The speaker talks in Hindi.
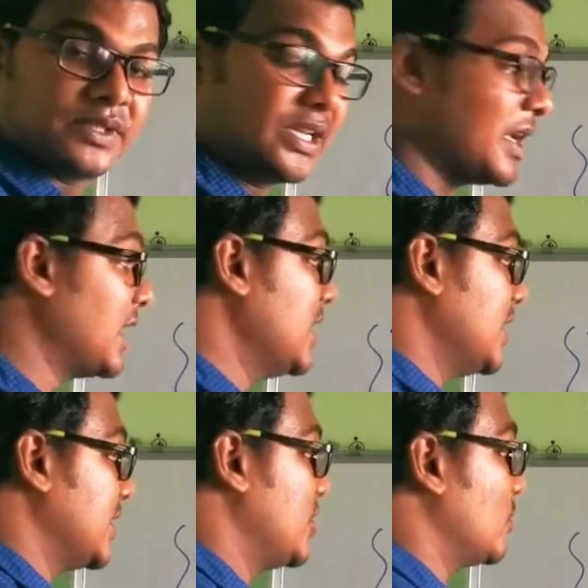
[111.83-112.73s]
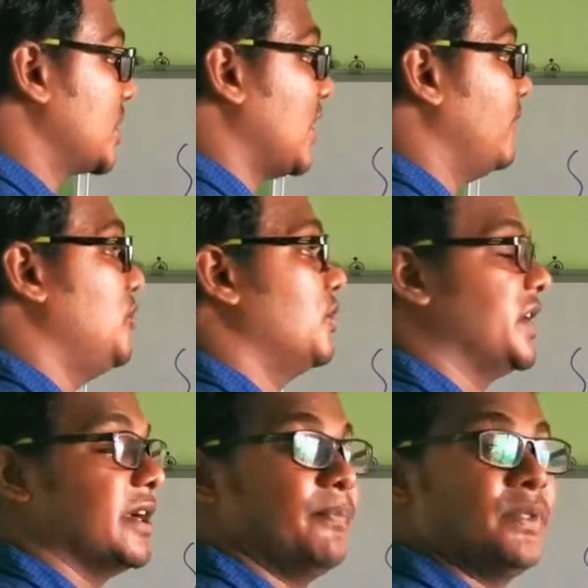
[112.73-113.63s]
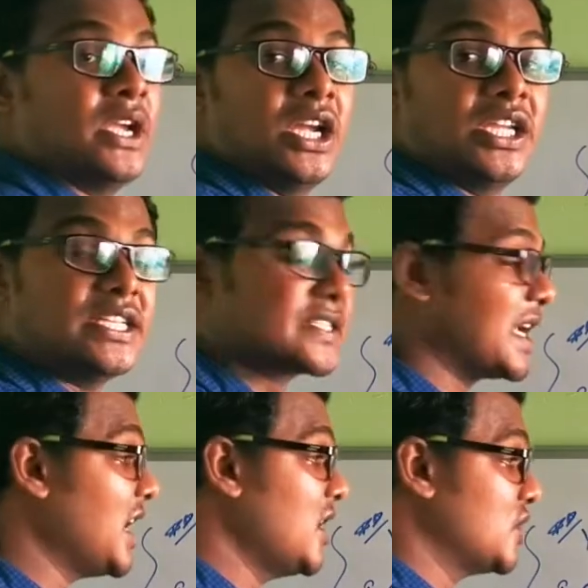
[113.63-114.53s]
ठीक है ये होता है वी इसका